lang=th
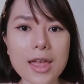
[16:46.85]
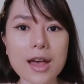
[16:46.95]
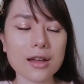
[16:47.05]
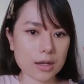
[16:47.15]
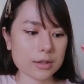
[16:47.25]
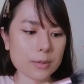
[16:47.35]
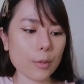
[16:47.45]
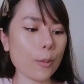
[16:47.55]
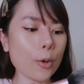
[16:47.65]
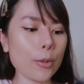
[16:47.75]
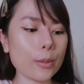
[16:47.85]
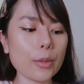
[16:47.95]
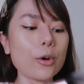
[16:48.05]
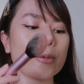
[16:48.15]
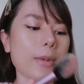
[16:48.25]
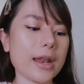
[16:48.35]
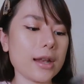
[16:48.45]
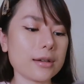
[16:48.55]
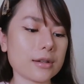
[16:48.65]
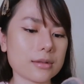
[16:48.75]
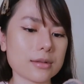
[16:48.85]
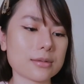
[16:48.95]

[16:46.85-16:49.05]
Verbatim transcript: อ่ะเนี่ยก็จะบ่มบ่มบ่มบ่มลงไปได้เลย